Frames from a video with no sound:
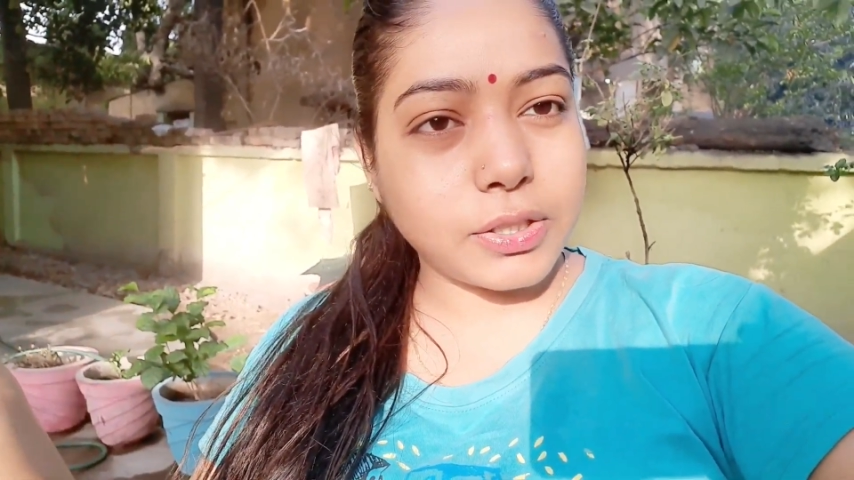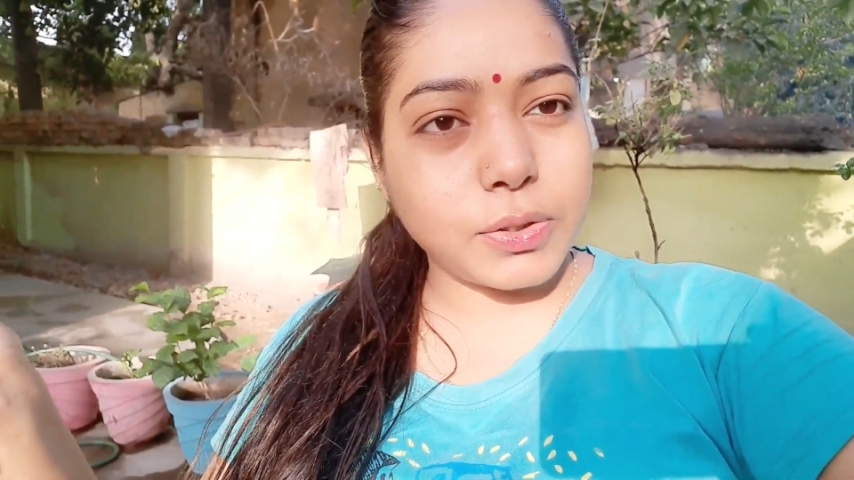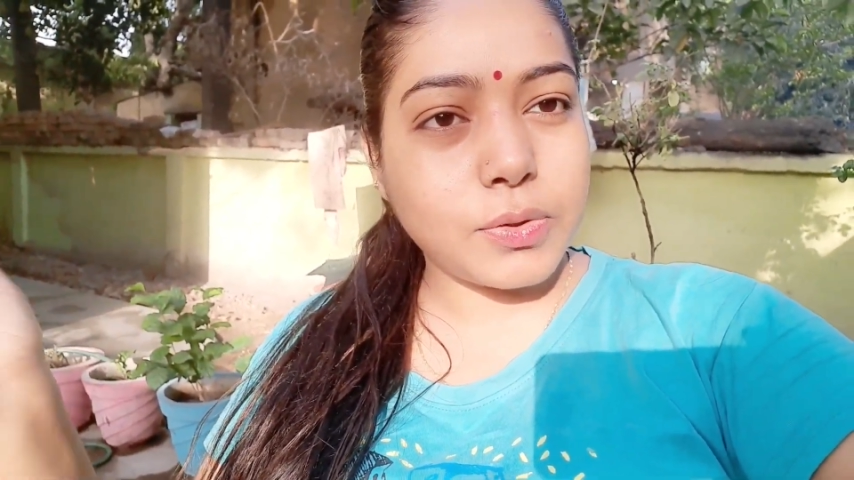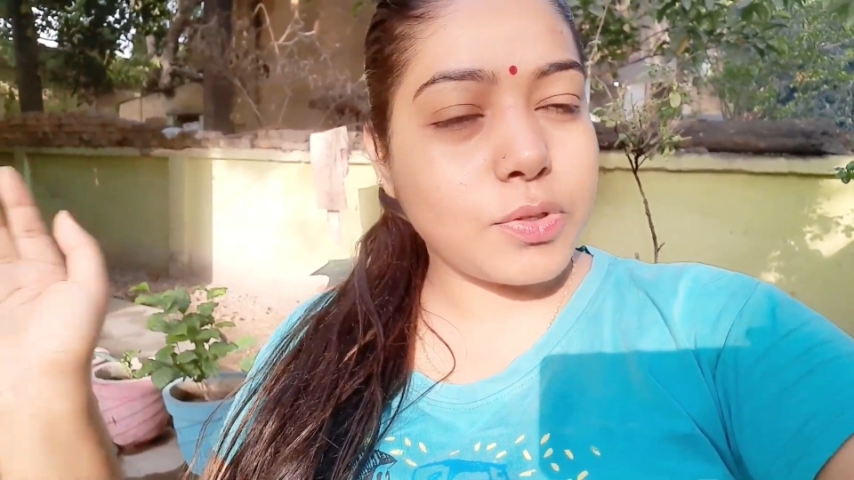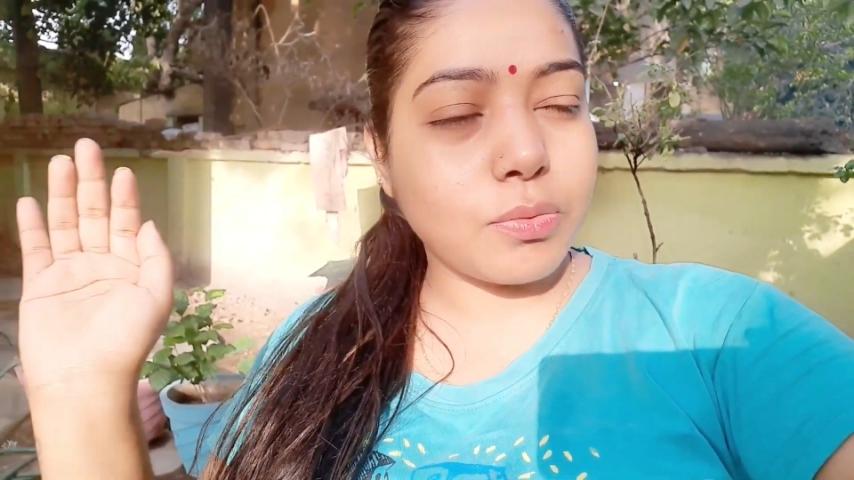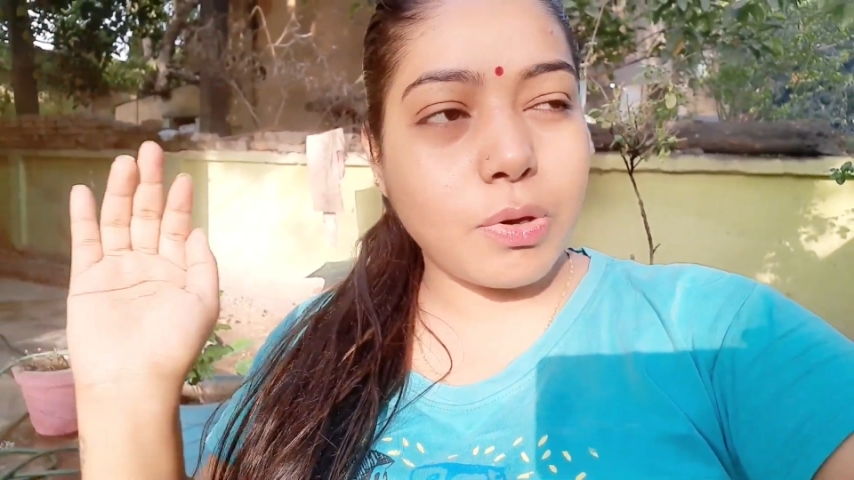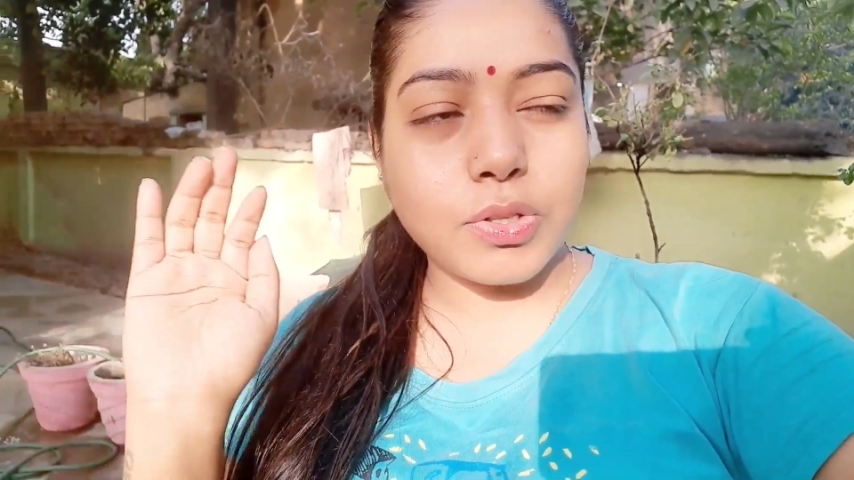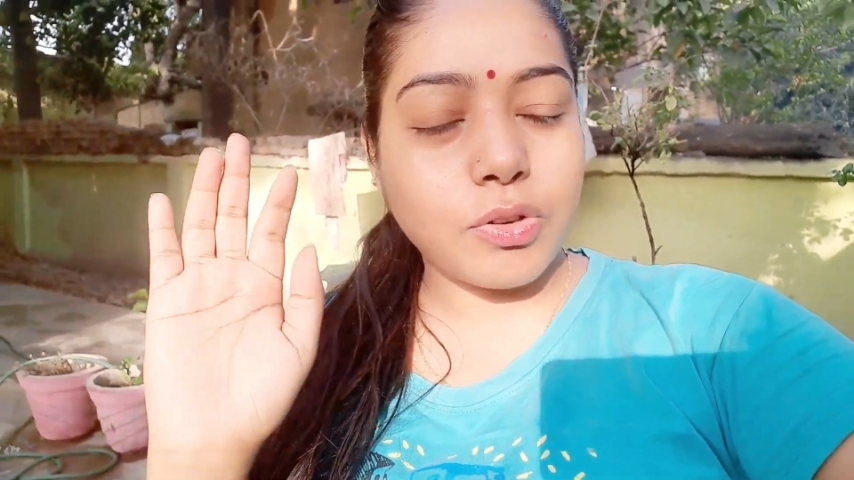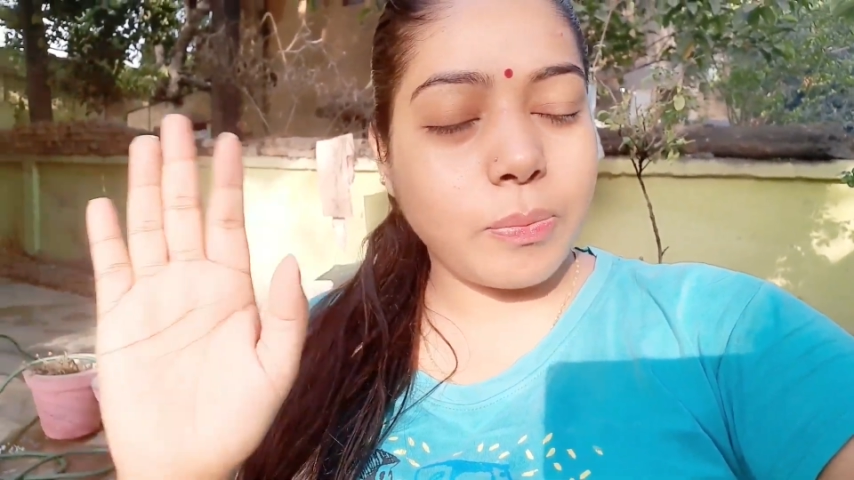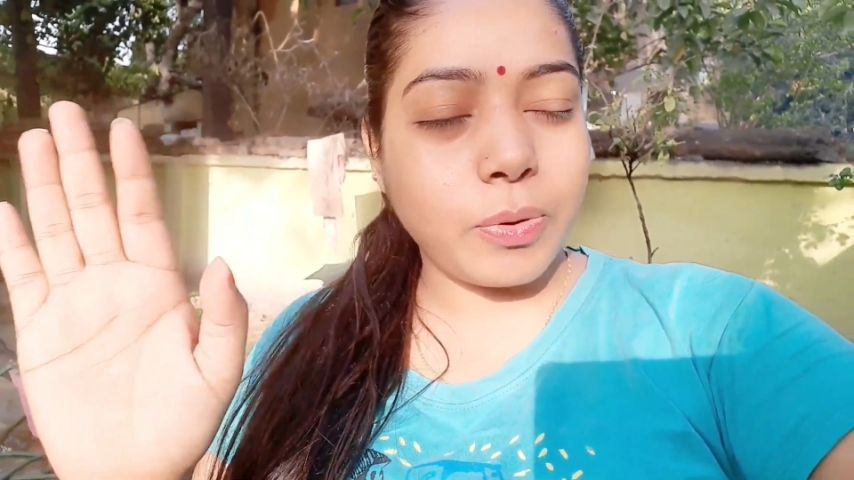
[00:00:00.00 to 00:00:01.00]
देती हूँ और सुबह
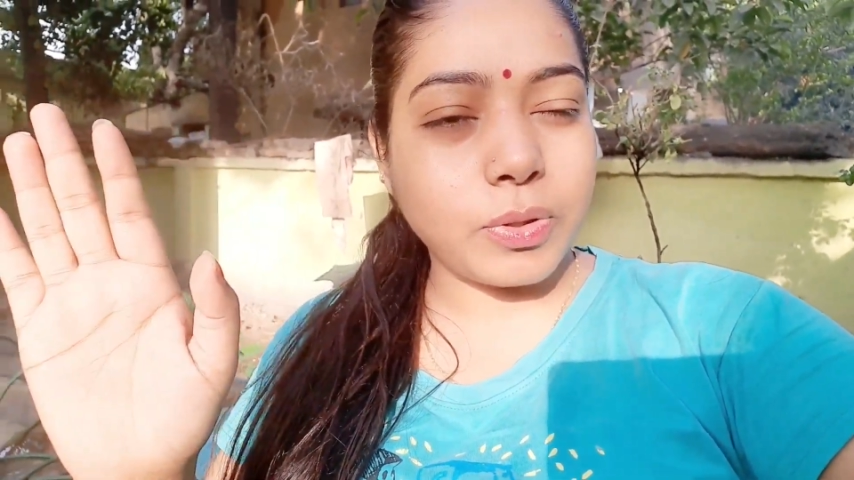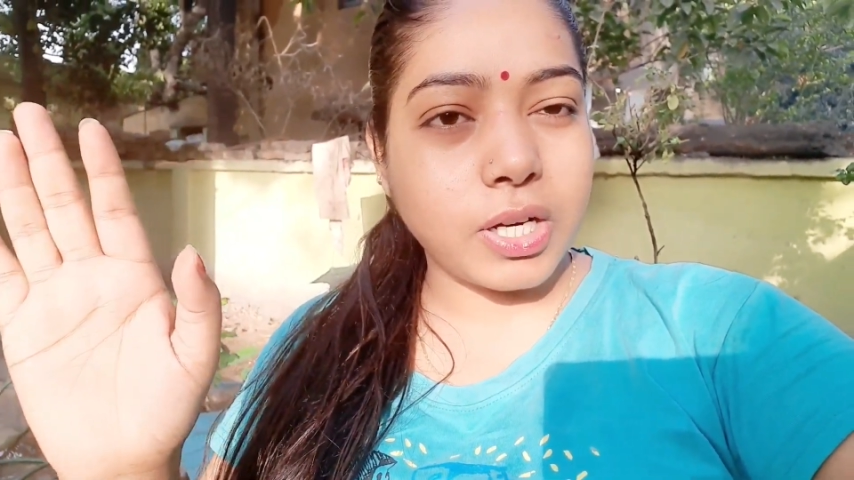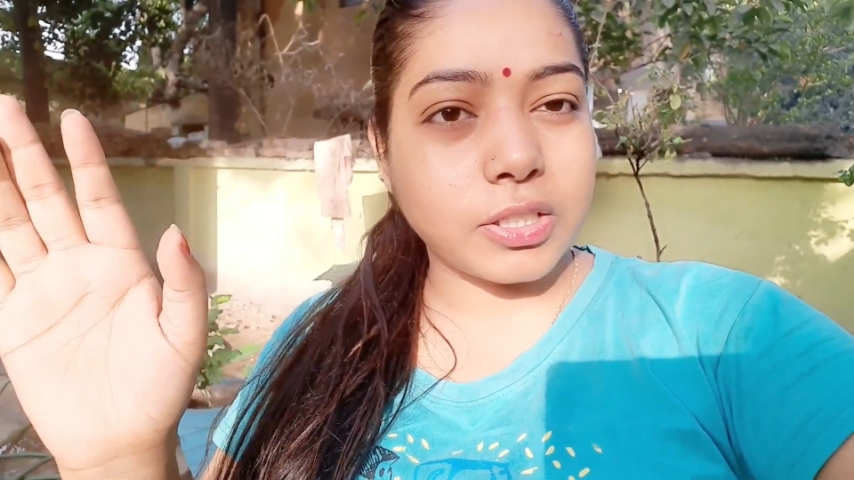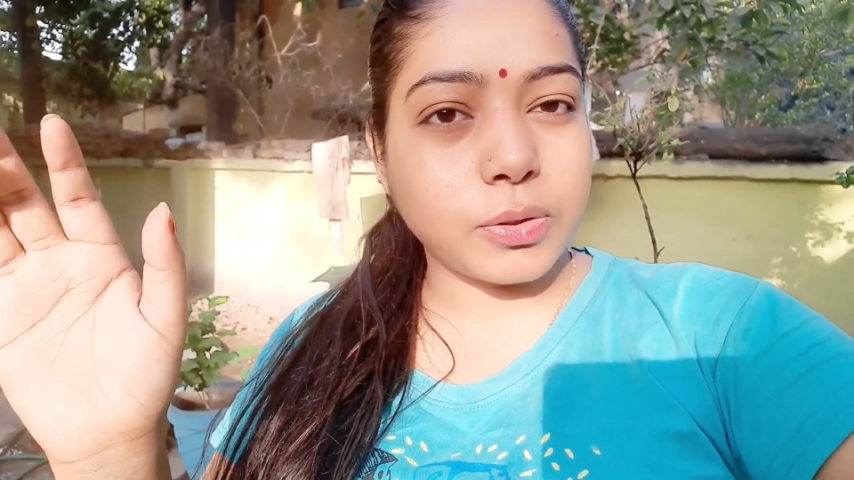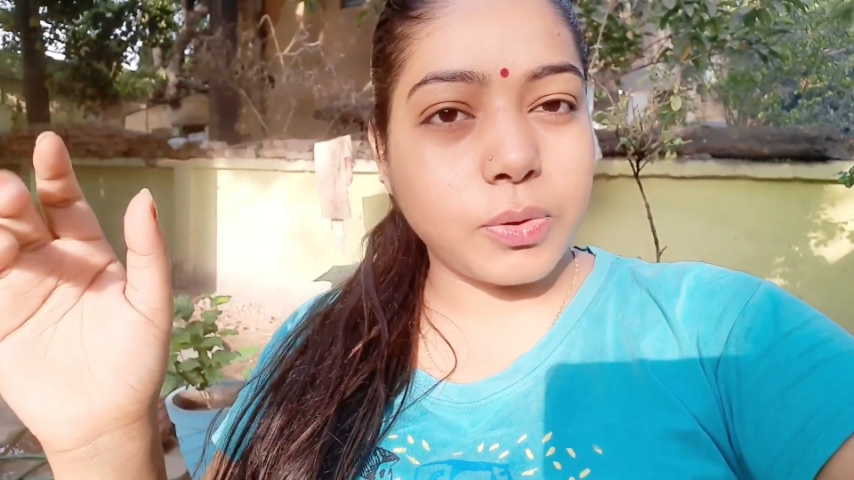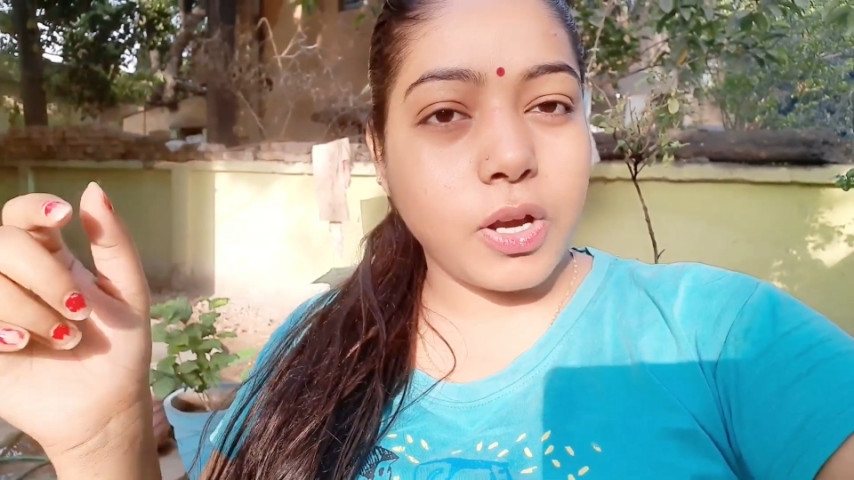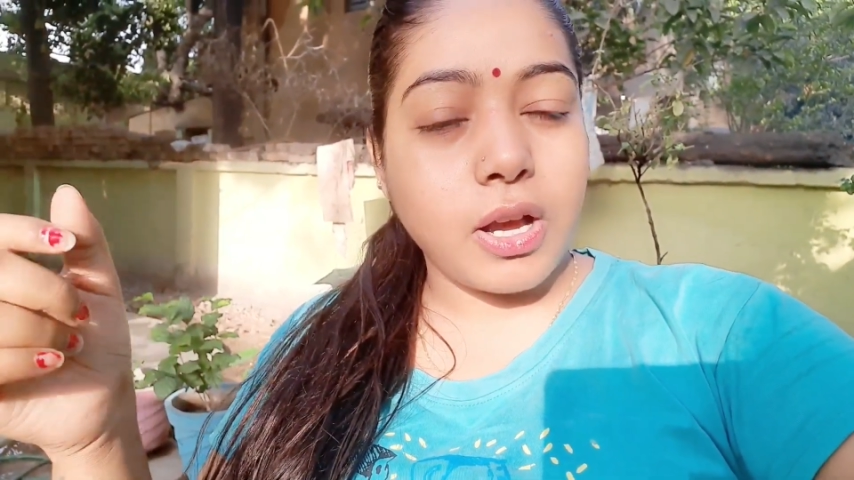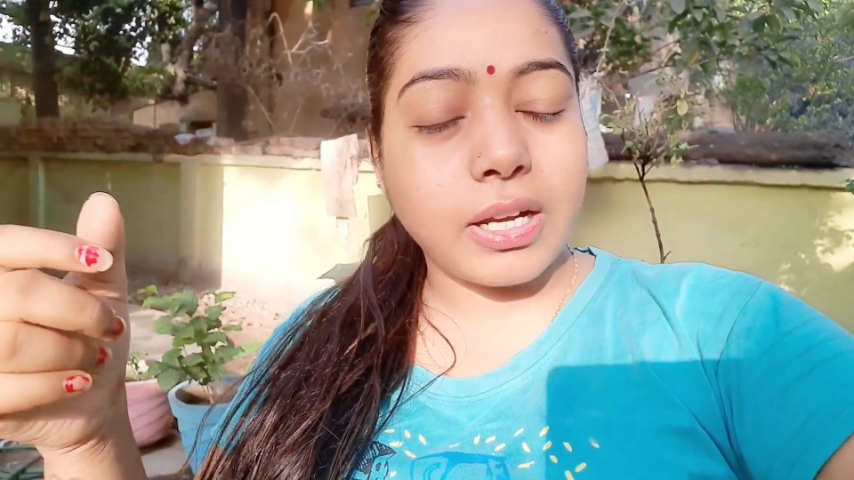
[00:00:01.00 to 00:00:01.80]
उसको अपलोड करती हूँ